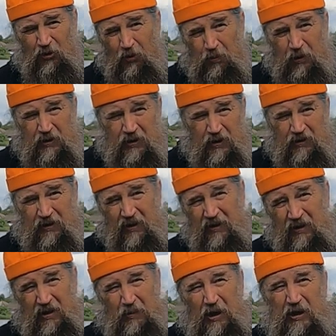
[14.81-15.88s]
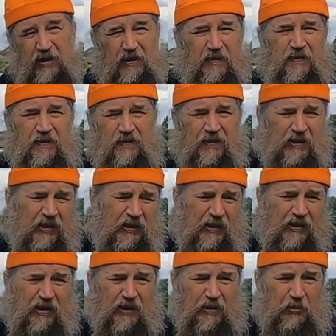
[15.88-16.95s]
Добрый день, дорогие мои! Вы на
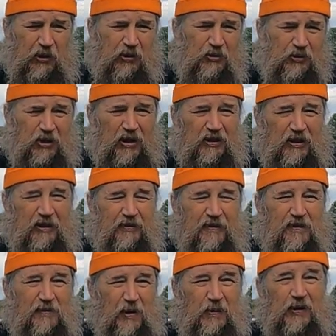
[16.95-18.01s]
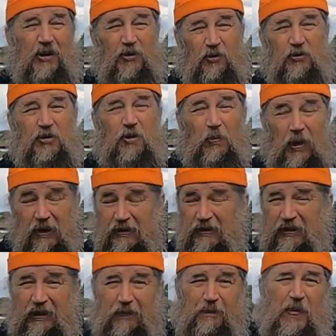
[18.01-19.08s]
канале Приют Ангела, с вами Народный
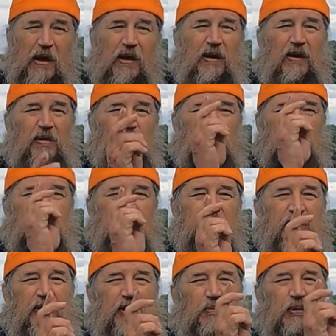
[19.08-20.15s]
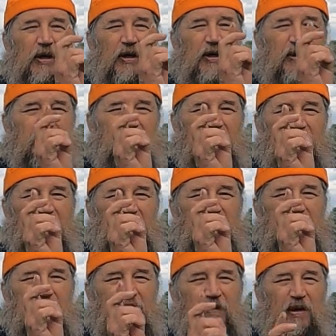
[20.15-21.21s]
Батюшка. Мир и
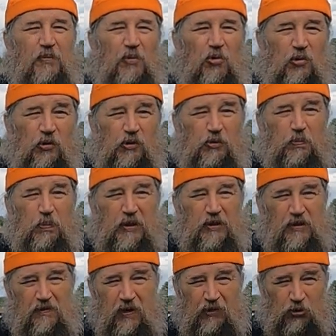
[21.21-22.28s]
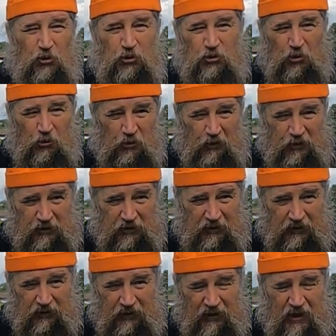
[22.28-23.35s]
благословение вам от Пресвятой
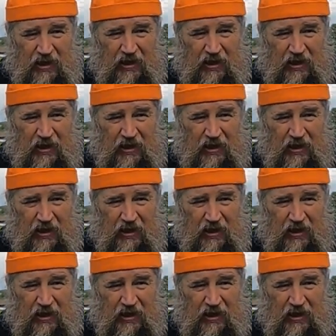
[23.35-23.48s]
Троицы.